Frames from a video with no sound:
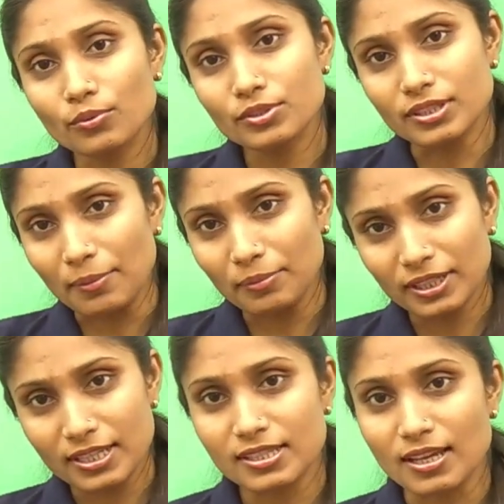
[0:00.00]
उस टाइम में
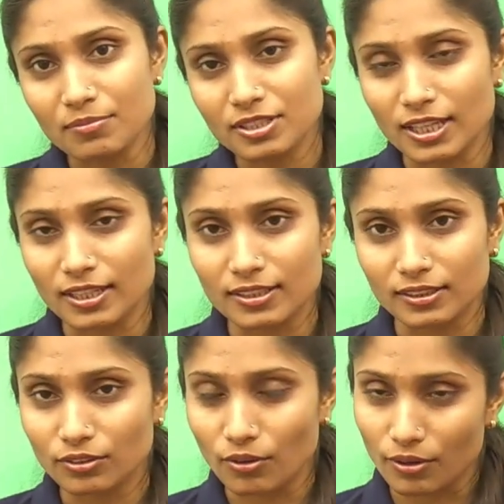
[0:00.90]
किस नाम से जाना जाता
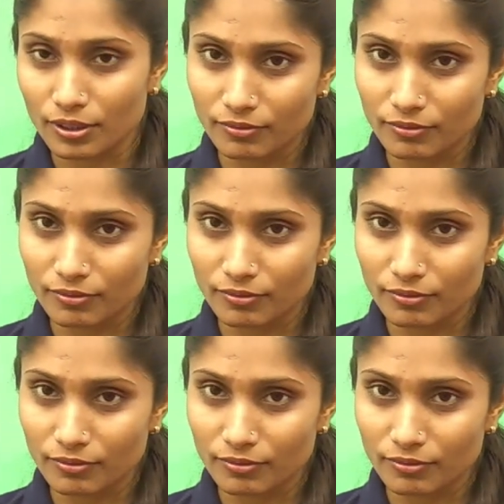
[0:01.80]
था और